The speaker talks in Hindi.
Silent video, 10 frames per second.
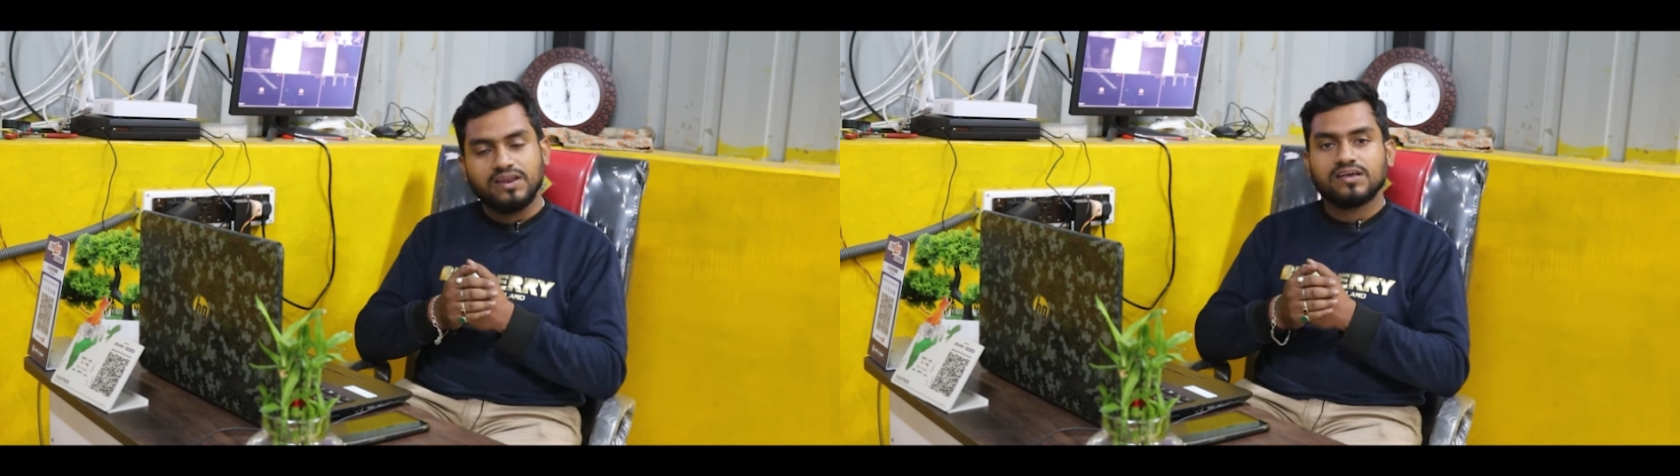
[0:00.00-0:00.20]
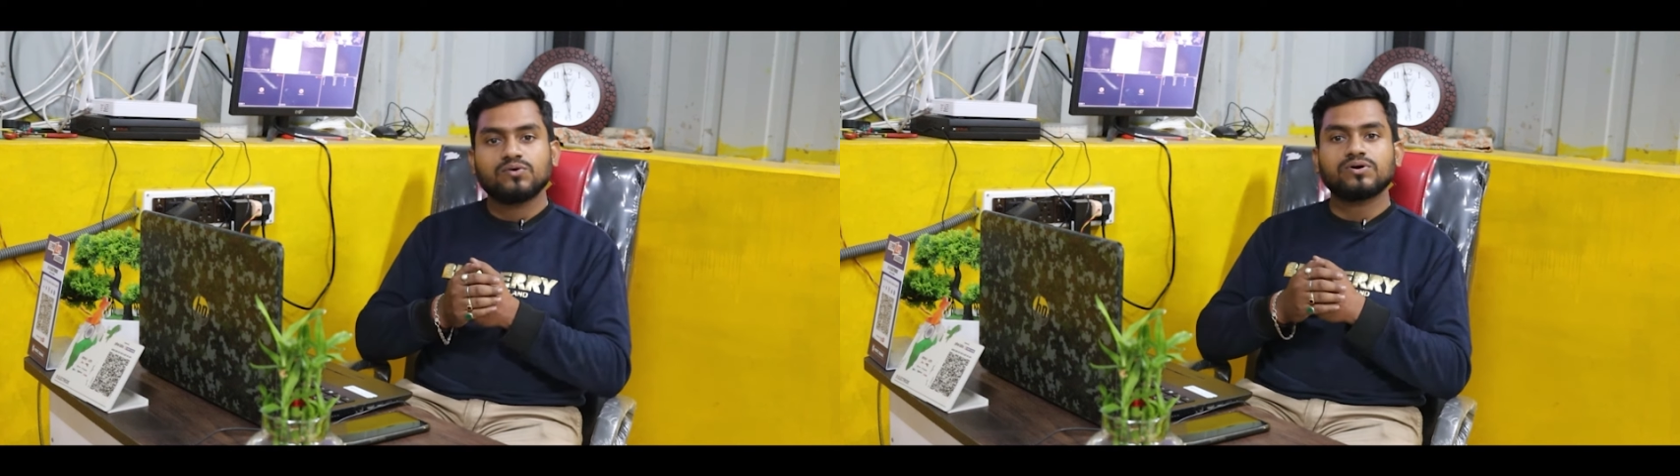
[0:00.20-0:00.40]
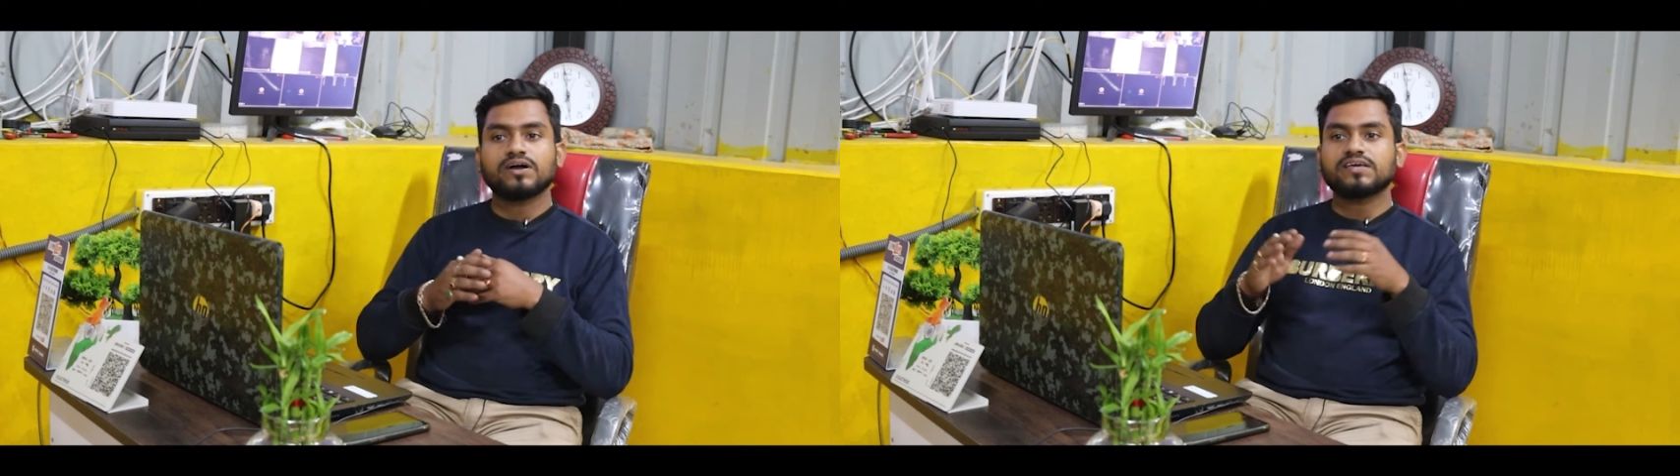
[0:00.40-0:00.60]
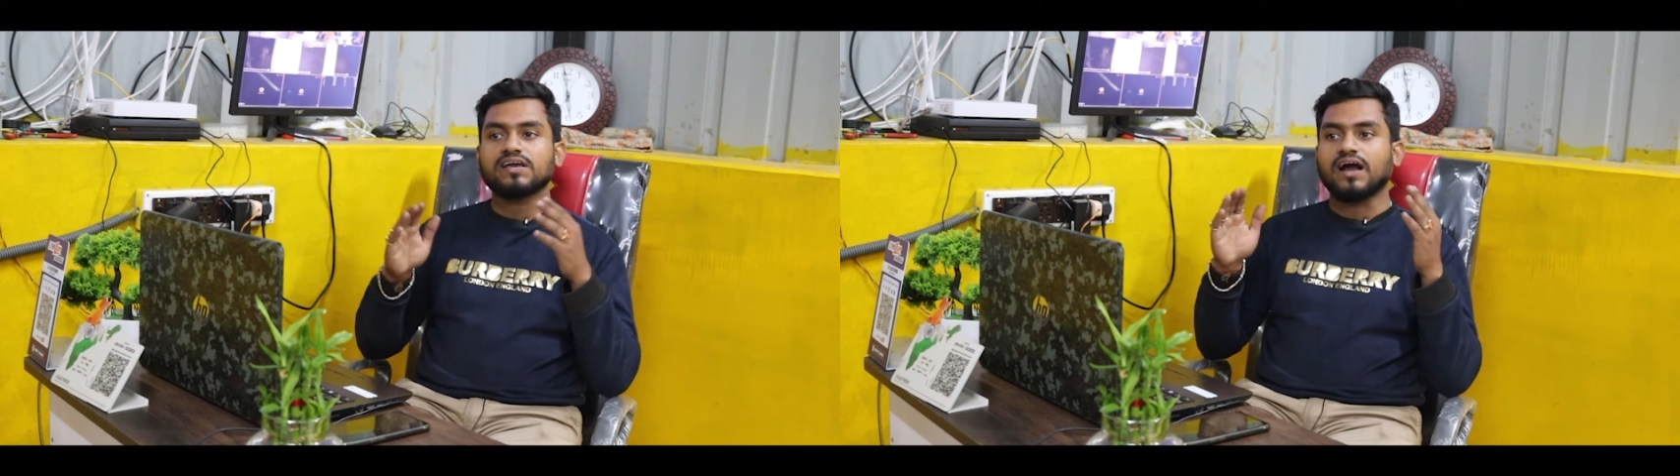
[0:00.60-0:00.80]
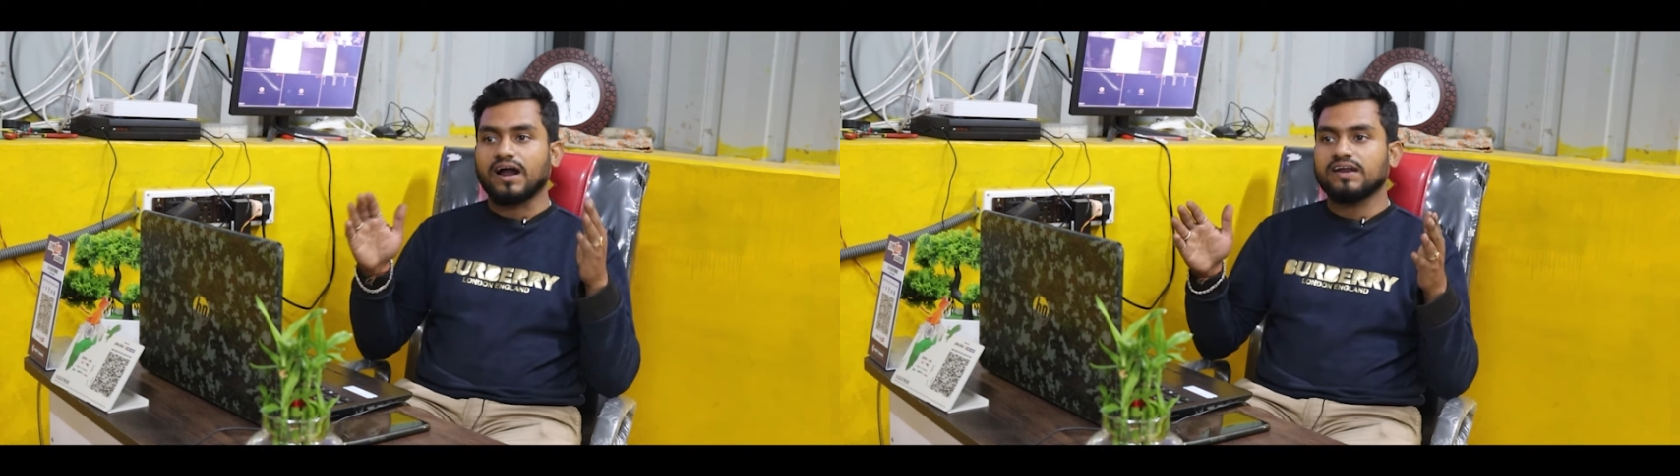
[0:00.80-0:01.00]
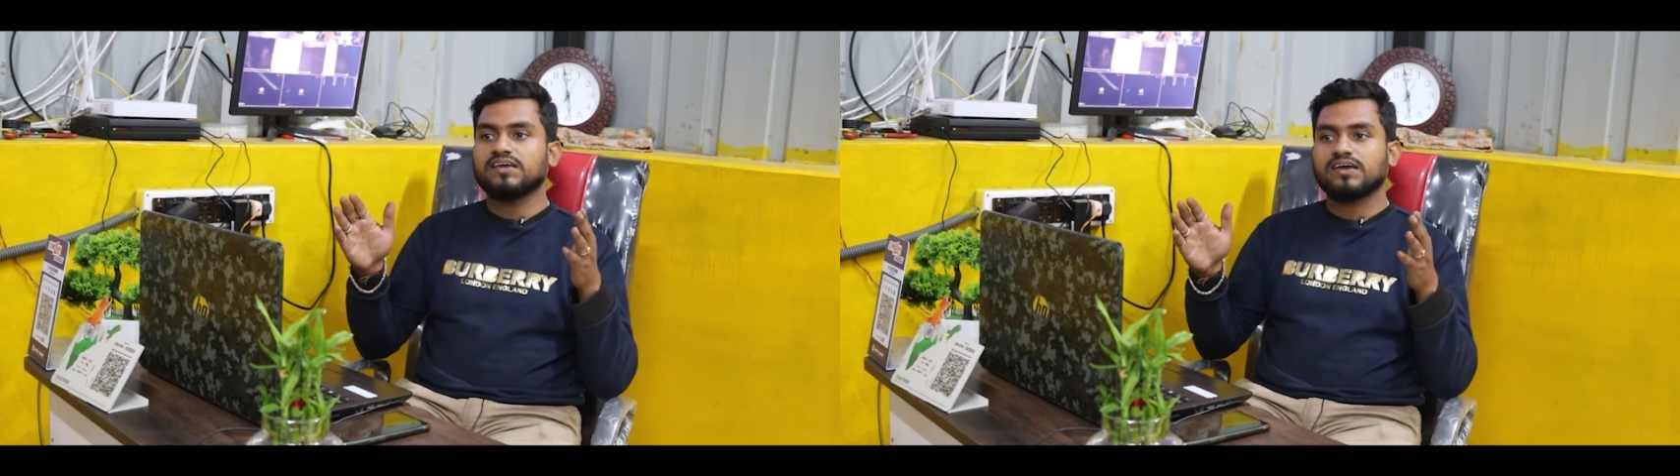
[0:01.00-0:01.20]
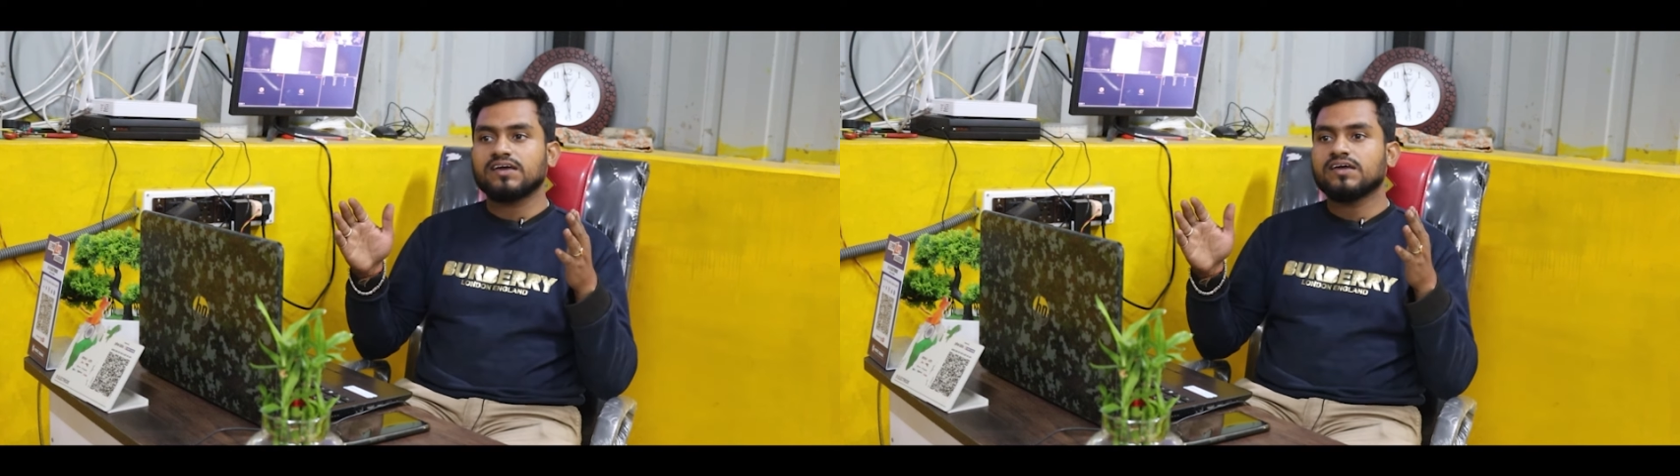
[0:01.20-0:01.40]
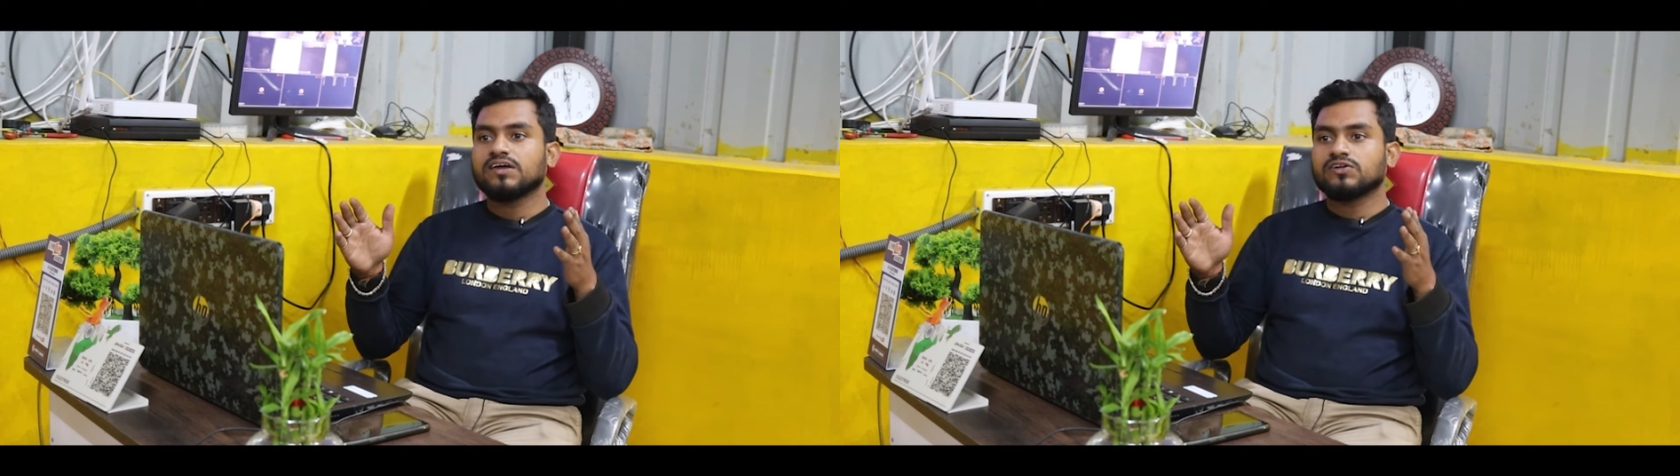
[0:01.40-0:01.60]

नहीं कहूँगा कि गाड़ी है